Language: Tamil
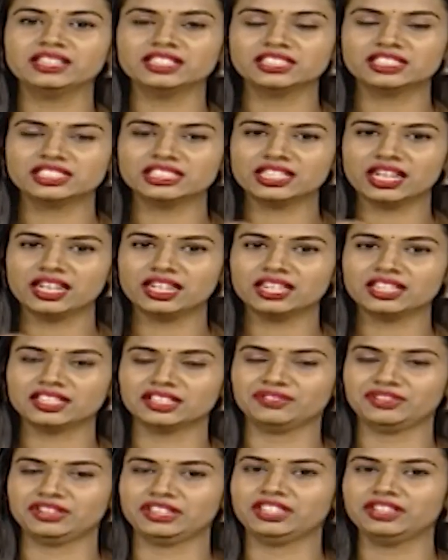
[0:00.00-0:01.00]
எந்திரிச்சு
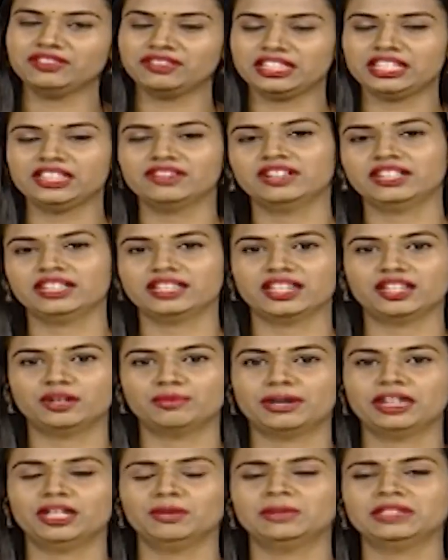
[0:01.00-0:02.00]
கல்யாணத்தை விட்டுட்டு வெளியே வந்துட்டார்
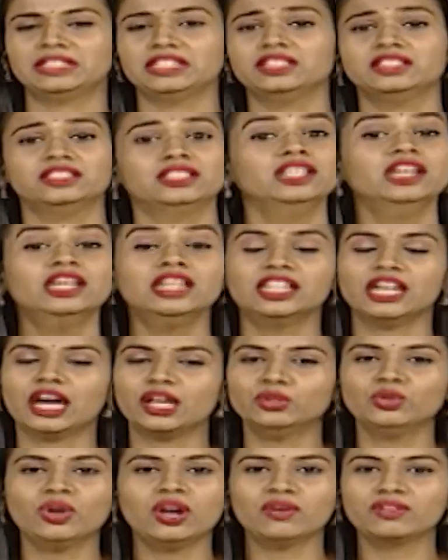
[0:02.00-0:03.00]
மண்டபத்துலேருந்து
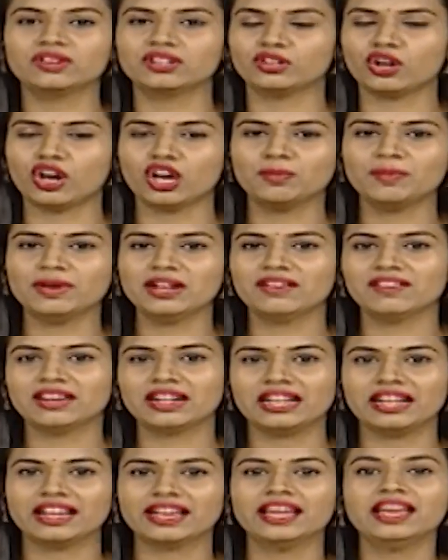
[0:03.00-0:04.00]
அதுவும் அவர் நார்மலாக
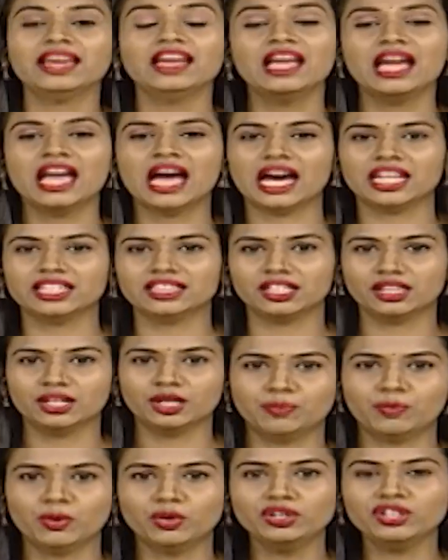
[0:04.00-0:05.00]
வரலங்க அந்த
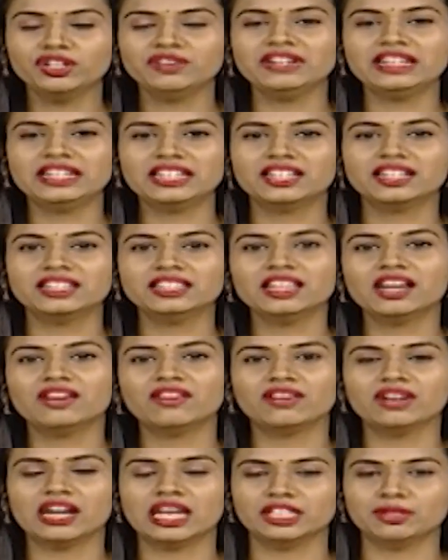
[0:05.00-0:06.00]
பொண்ணு வீட்டிலேருந்து
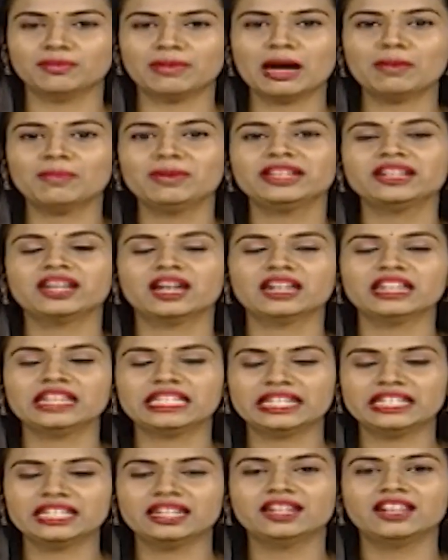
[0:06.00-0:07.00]
அவங்க அந்த மாப்பிள்ளைக்காக
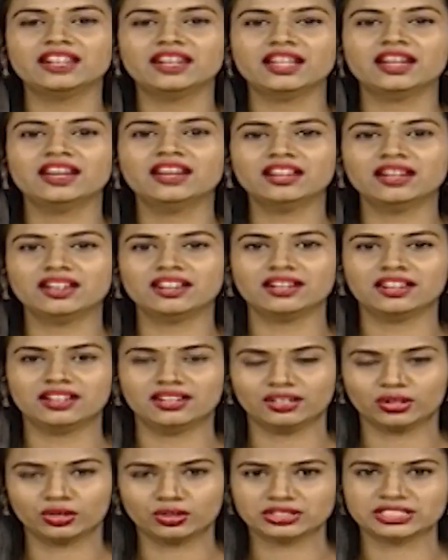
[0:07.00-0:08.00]
என்னென்னலாம்
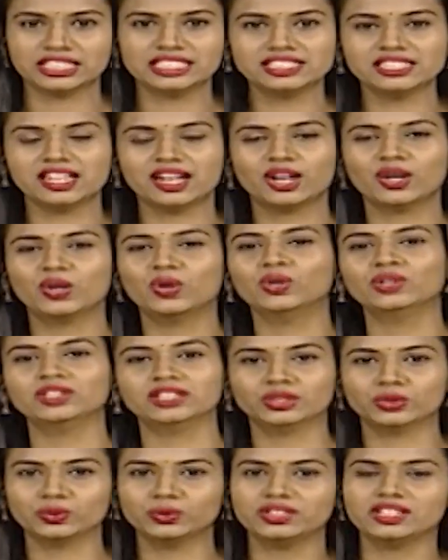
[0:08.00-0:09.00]
செஞ்சாங்களோ
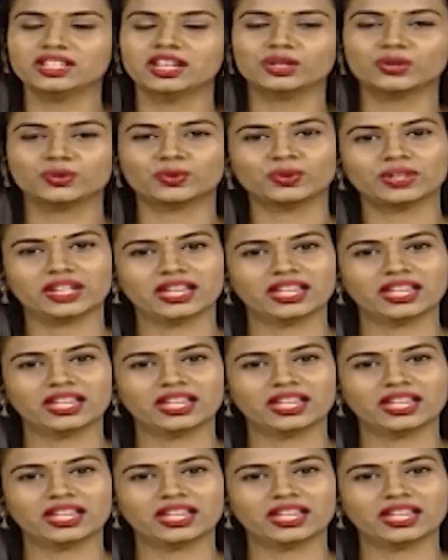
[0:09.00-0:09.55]
இந்த துணியாக இருக்கட்டும்